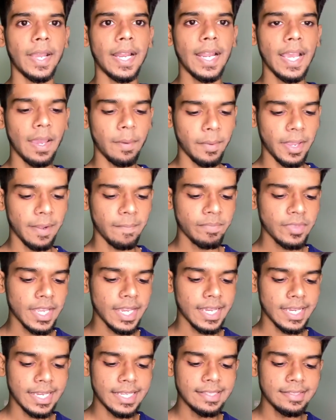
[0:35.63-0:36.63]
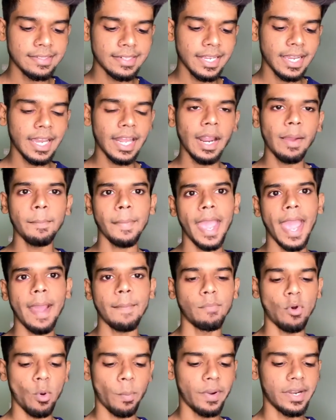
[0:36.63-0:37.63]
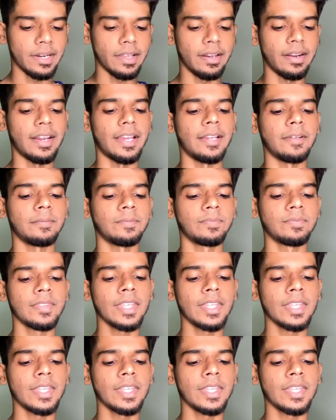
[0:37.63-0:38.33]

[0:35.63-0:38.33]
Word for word: पहले हमें इंस्टाग्राम ऐप ओपन करना है